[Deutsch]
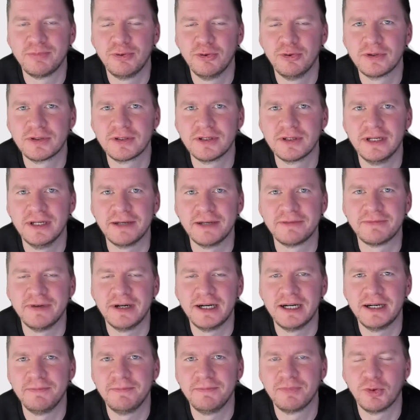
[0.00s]
Punkten
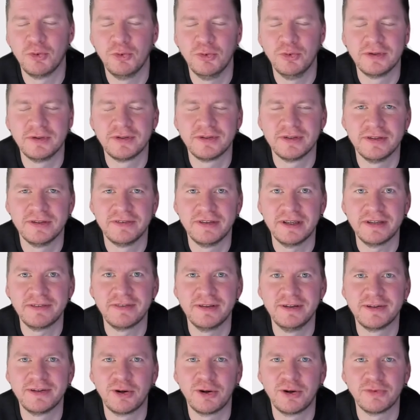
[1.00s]
etwa und
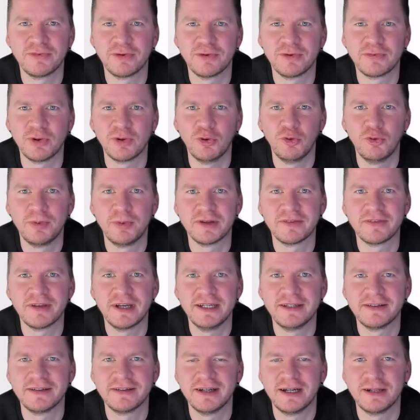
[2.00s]
16.000 äh, auf der
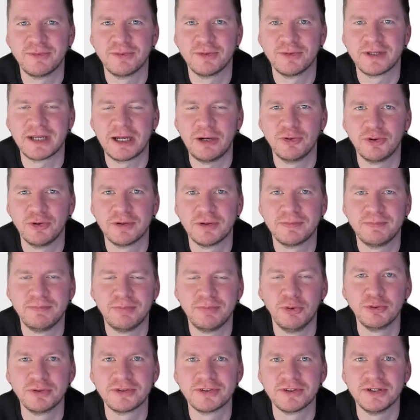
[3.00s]
Oberseite, also 300
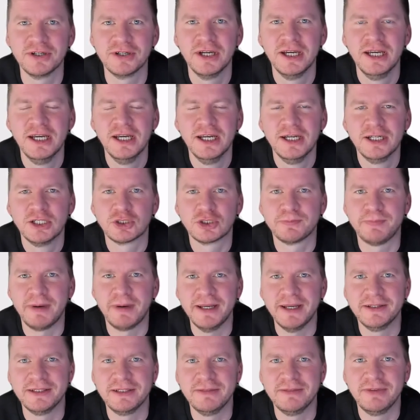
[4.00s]
Punkte
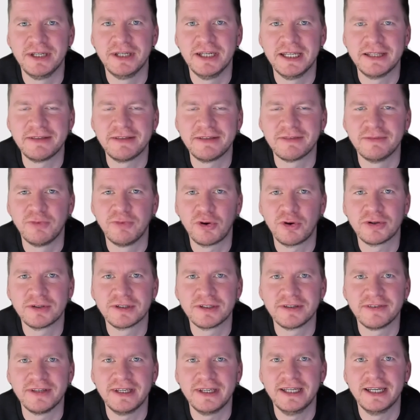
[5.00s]
Spanne, die wir die letzten Wochen
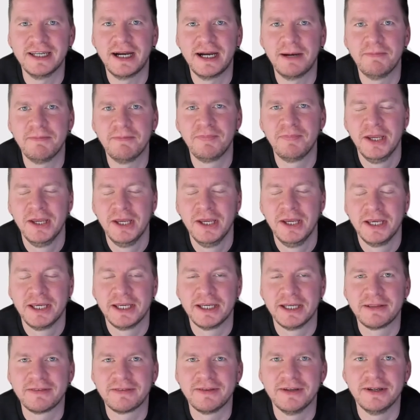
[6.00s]
gesehen haben.
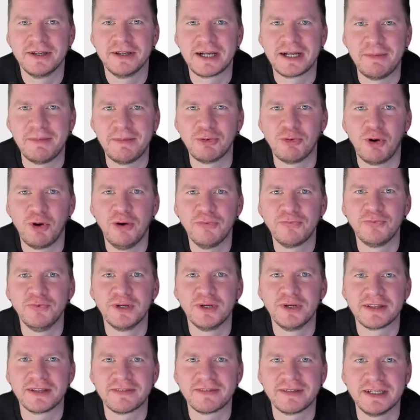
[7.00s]
Jetzt äh, kann man nur hoffen,
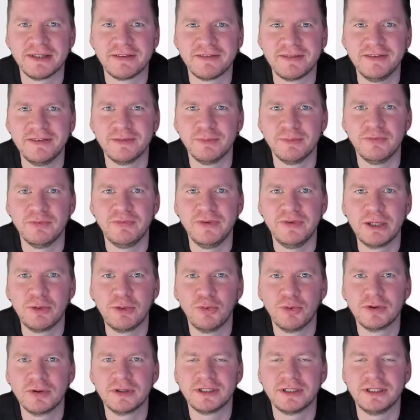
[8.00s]
dass jetzt diese
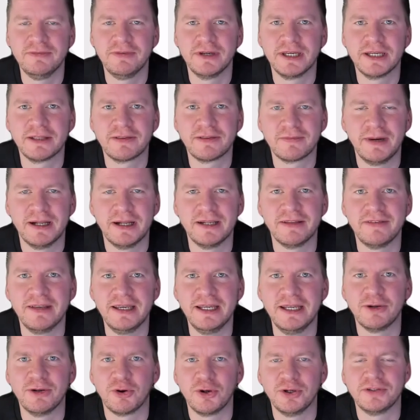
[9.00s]
Bewegung, die wir jetzt mal
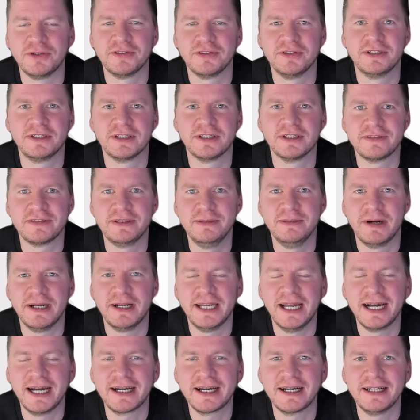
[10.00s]
sehen heute, dass die mal
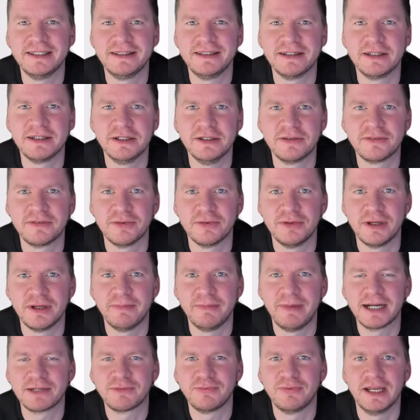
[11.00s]
nachhaltiger ist und der
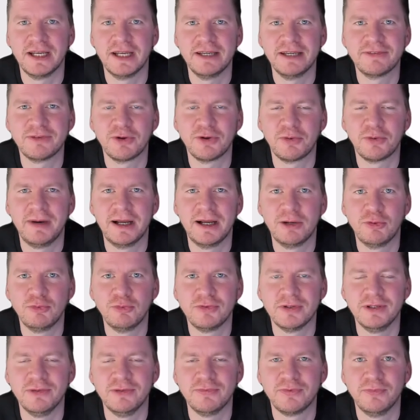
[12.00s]
Markt vielleicht auch mal
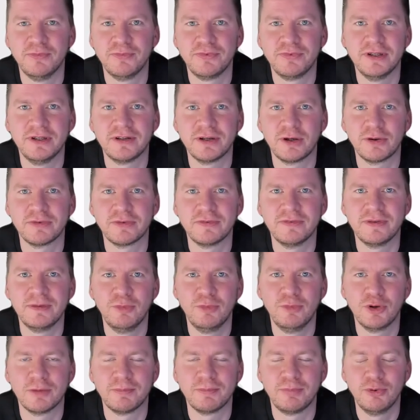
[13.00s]
unter die
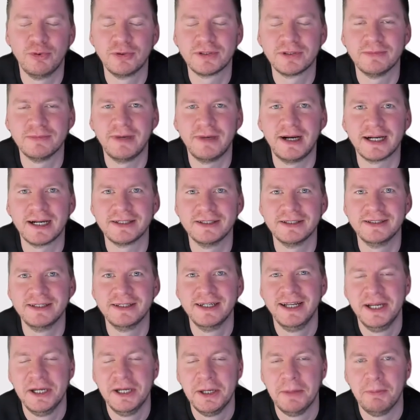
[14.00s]
15.700 Punkte Marke,
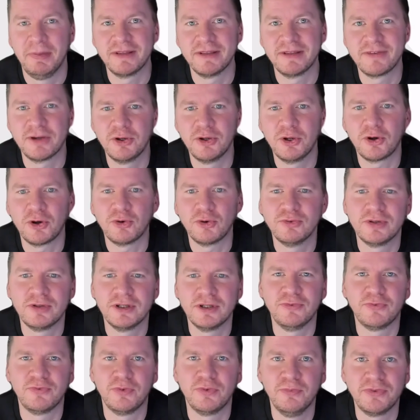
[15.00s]
besser noch unter
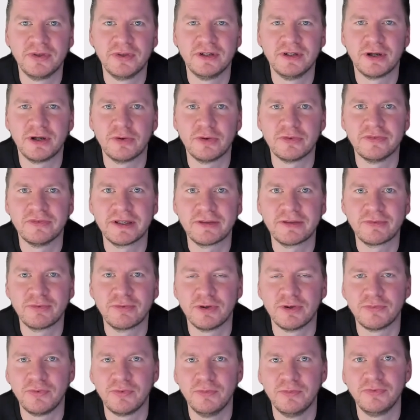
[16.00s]
die
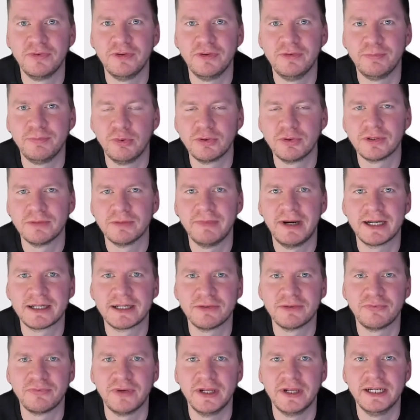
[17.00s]
15.650 Punkte
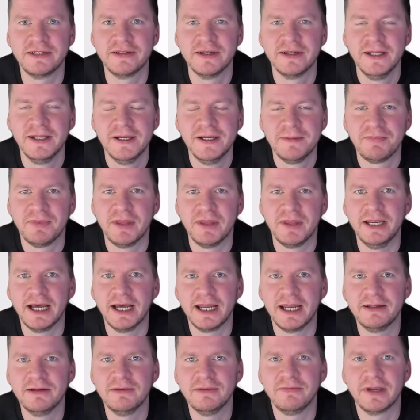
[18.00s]
Marke fällt. Denn
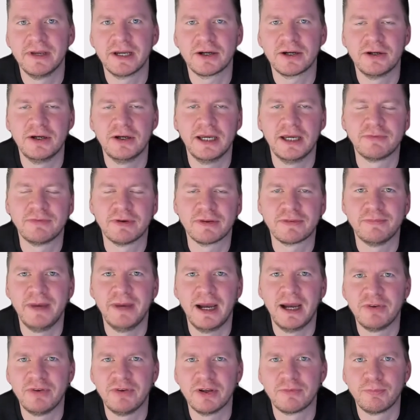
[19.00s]
dann wäre etwas mehr
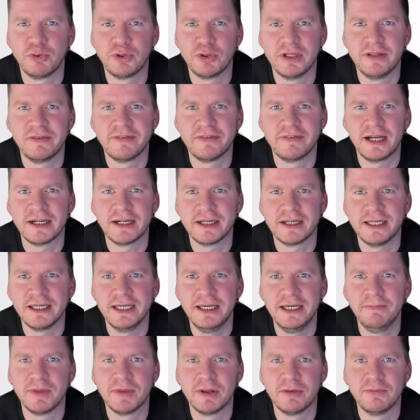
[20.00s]
Abwärtspotenzial
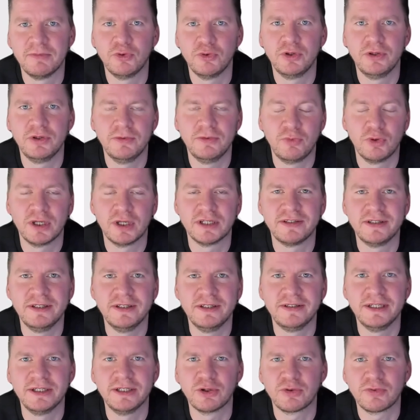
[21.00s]
gegeben, dann würde die
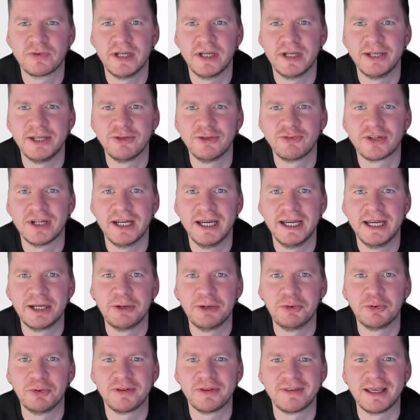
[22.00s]
Volatilität auch wieder ansteigen
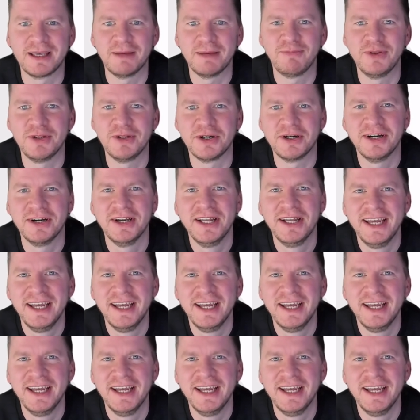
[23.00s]
und es gäbe wieder